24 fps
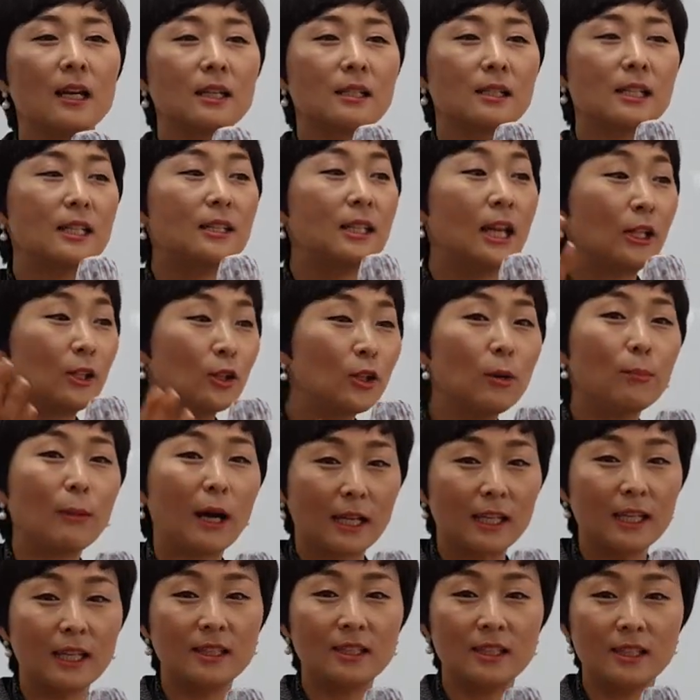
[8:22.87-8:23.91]
그게 네트워크
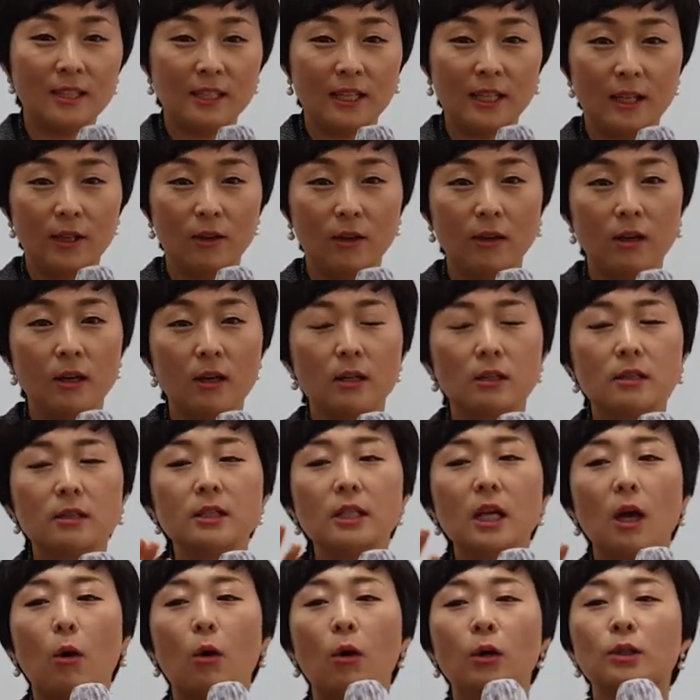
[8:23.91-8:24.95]
마케팅이에요.
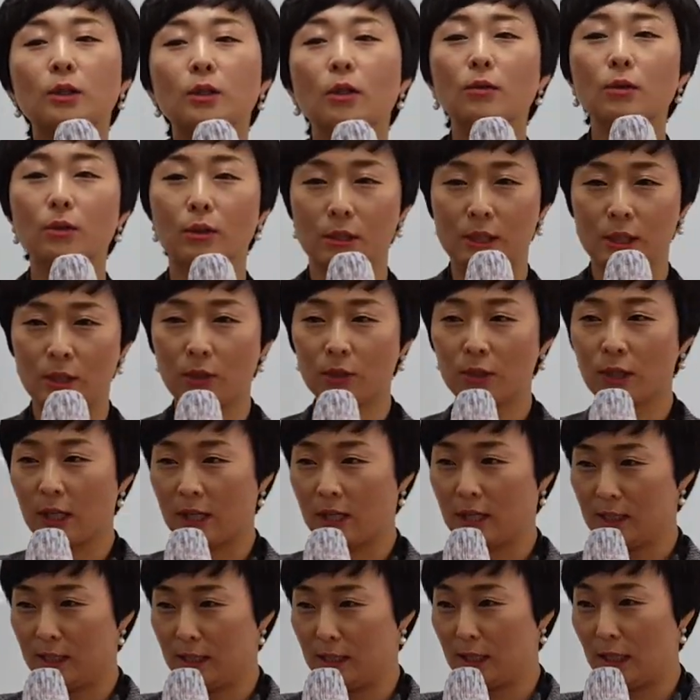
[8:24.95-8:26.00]
근데 어떤 거를
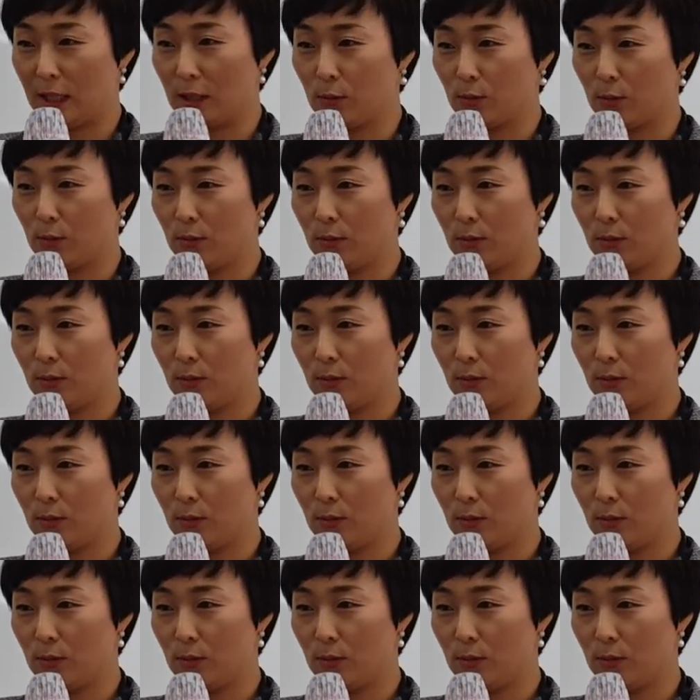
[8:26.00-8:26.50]
선택하느냐고.